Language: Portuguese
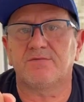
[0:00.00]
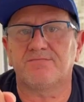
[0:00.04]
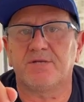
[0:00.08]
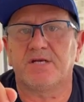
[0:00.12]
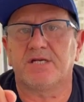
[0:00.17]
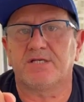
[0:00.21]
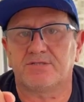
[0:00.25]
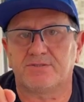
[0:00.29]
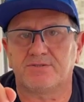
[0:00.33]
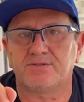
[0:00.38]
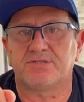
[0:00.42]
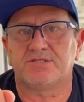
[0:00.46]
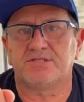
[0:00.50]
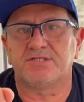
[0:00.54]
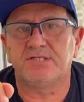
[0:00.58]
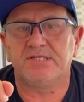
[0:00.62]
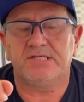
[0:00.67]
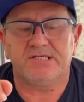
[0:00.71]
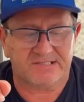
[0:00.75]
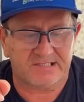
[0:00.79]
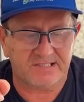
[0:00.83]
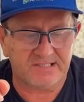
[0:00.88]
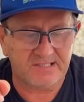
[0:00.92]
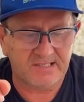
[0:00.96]
pela
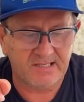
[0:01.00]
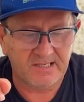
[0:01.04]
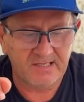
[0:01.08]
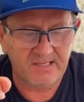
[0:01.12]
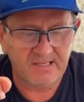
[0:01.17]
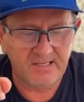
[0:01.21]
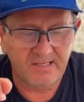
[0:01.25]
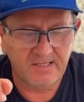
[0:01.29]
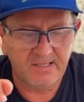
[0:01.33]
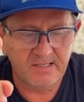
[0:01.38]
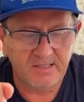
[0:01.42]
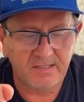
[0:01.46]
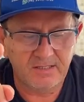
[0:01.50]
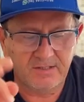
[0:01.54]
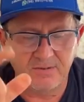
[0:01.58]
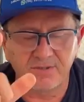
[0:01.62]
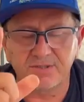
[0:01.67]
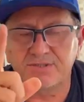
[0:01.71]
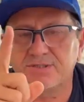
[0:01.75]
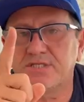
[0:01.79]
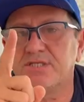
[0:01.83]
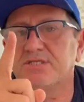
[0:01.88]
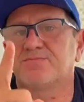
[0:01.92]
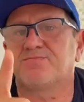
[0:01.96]
justiça e
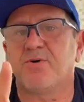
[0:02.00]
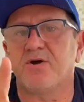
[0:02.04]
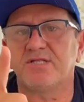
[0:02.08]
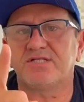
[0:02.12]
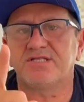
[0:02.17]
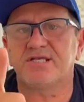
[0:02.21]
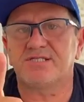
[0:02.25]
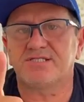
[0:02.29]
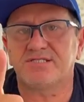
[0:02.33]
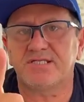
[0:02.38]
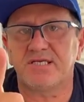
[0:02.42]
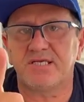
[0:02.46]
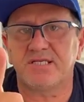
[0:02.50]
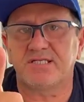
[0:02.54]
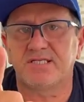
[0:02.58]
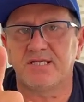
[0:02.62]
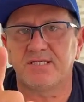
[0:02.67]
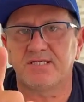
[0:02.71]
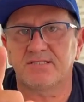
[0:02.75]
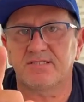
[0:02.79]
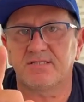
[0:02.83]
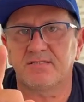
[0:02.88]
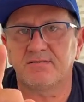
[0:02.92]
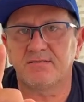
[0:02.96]
vocês podem ter
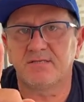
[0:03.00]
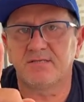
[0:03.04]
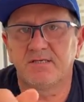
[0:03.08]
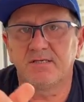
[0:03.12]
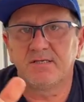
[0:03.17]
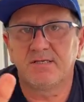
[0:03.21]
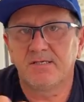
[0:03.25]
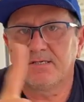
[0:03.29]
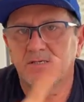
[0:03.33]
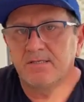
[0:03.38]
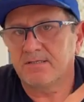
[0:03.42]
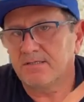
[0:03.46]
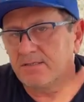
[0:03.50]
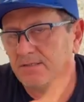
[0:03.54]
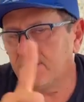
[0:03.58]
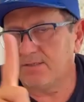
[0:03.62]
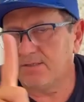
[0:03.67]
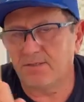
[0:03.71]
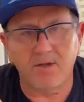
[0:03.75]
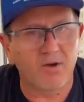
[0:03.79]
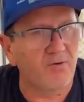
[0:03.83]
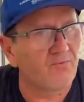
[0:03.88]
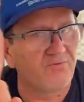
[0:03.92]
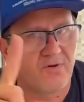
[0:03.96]
certeza que
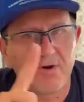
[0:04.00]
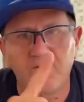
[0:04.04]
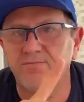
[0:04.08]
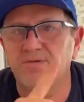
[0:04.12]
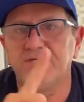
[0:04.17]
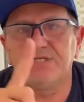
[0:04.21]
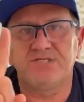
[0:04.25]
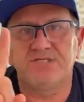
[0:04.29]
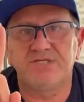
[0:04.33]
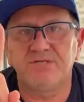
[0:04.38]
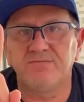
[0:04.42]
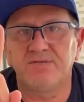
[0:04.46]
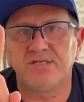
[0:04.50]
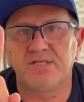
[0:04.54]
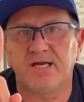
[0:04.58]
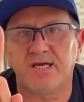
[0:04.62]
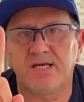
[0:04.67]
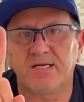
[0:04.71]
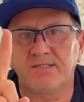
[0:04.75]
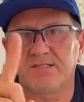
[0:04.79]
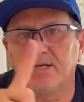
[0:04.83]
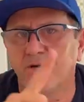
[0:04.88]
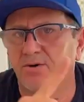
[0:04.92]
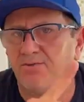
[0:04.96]
não vão me
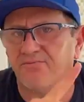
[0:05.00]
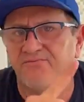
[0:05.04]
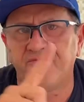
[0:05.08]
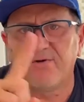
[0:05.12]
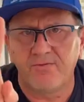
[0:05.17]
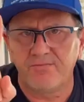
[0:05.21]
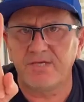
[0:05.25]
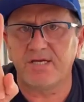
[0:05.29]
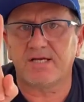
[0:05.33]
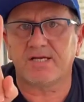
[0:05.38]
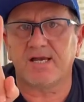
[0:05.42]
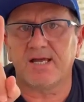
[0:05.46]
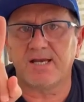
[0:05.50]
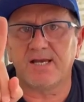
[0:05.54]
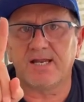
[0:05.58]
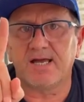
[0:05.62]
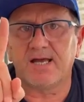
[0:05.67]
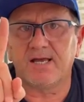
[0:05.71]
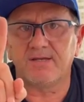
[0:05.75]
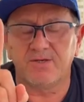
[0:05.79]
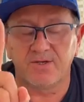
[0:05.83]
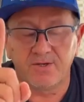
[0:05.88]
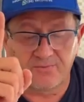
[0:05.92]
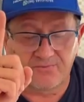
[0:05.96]
intimidar, não vão me
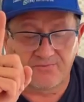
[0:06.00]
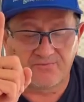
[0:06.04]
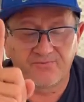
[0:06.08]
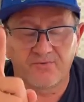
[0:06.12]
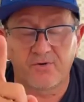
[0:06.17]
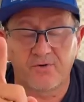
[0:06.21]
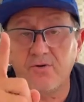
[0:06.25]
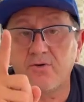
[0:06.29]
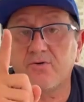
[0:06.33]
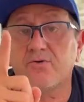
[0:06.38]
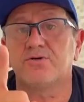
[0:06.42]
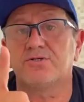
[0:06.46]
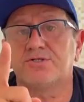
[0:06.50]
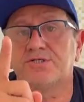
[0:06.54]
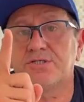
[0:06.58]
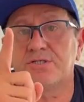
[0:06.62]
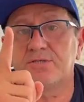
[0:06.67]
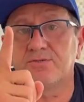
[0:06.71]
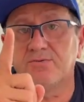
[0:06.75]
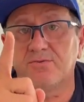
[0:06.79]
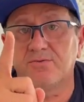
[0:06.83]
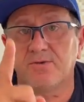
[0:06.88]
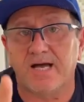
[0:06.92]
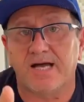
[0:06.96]
calar. Eu vou
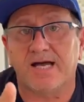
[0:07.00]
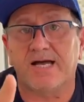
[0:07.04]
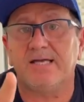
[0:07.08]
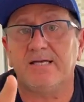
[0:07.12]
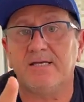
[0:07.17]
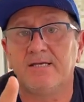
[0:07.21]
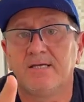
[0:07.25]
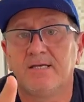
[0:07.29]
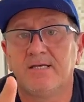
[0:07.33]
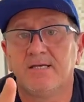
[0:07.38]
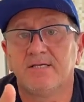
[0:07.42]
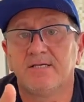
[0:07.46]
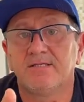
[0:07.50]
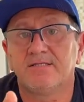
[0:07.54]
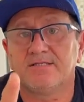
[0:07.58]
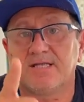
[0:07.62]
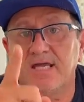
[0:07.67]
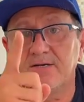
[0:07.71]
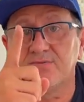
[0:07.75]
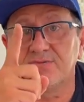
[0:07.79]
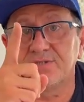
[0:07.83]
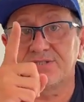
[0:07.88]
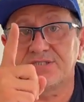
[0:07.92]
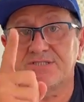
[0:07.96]
continuar
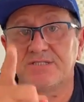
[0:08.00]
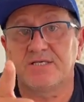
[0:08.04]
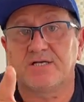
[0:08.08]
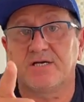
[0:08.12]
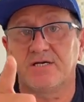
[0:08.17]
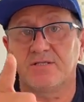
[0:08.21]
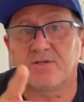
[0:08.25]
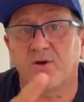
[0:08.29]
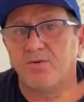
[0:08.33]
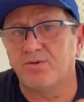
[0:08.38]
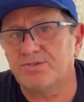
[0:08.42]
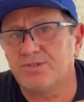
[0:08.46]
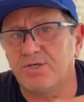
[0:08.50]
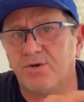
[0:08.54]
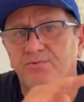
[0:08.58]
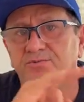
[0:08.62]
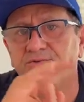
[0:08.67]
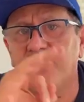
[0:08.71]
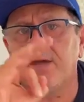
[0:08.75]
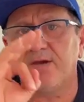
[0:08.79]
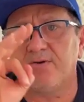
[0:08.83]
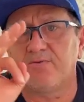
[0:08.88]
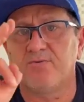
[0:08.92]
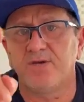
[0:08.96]
denunciando. Onde
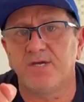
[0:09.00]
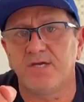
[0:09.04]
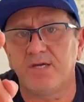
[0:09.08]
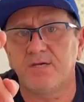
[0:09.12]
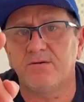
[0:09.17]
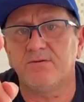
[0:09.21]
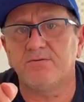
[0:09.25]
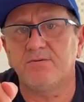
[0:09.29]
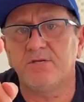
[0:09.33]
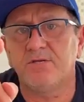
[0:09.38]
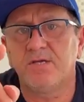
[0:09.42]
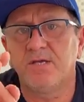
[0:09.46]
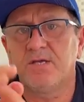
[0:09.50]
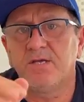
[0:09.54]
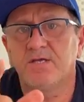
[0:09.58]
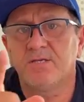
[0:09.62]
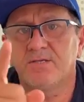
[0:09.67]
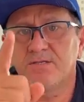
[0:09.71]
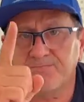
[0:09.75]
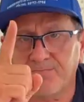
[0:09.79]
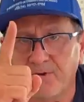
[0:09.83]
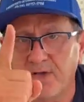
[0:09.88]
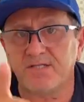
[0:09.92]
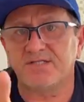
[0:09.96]
houver um erro,
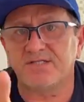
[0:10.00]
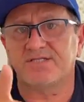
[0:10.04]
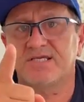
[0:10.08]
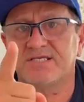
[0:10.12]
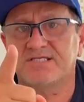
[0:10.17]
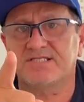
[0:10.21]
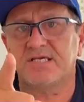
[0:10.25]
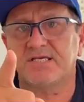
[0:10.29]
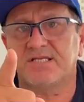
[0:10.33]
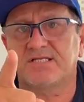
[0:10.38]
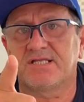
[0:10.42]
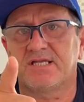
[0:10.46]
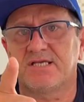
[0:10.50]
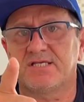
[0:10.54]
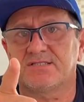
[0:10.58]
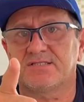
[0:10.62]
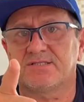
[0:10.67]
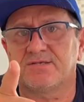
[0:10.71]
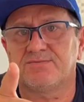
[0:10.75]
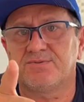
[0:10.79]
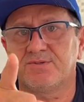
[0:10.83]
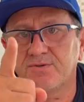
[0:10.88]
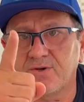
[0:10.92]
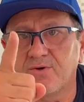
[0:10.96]
pode ter certeza,
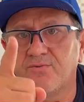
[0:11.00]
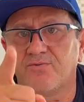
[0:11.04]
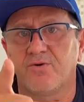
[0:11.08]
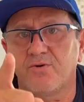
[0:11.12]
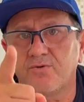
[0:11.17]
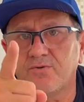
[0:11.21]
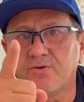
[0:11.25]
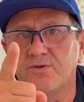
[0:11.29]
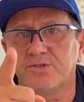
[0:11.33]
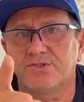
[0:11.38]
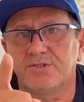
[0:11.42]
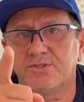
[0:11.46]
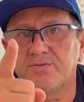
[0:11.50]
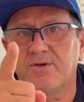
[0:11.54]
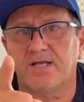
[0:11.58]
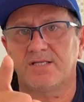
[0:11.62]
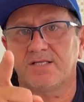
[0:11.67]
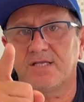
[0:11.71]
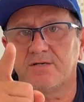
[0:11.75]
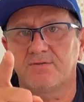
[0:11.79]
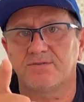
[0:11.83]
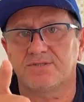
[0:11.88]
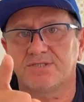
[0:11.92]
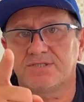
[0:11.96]
viu, que eu vou continuar
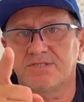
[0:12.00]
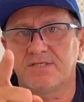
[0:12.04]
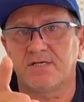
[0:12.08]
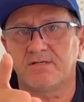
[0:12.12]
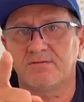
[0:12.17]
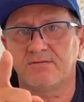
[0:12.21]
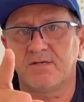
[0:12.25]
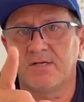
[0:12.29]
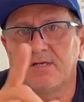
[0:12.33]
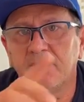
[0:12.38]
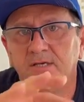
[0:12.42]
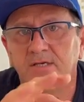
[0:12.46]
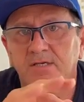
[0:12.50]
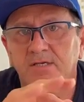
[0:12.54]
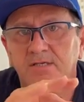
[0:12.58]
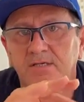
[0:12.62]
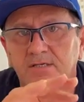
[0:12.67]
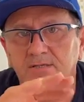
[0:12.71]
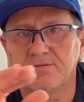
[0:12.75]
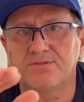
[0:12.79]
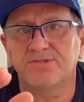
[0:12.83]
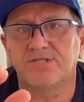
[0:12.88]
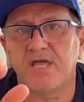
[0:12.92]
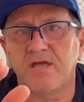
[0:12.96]
denunciando. E
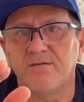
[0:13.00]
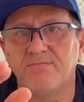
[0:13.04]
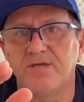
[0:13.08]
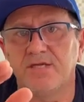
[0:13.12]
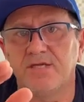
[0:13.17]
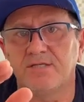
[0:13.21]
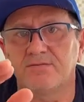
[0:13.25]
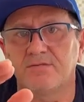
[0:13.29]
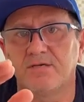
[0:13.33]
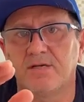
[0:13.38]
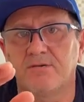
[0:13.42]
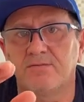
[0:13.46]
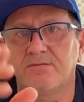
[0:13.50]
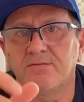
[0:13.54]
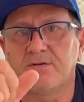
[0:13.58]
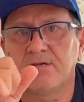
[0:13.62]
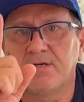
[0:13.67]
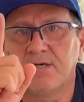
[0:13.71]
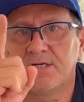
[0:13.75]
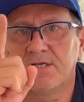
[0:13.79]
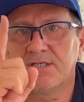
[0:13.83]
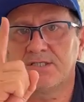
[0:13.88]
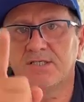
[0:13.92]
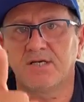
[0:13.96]
não tenha medo, não.
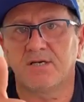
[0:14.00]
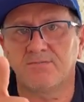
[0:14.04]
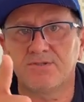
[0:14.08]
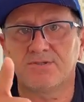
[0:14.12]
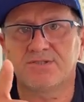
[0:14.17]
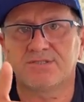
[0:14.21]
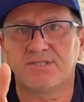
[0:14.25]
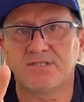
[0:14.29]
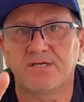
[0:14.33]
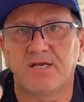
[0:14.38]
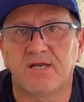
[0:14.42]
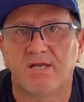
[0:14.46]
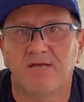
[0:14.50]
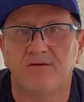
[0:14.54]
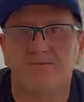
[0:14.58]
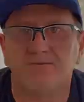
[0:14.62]
Chame o Sireno,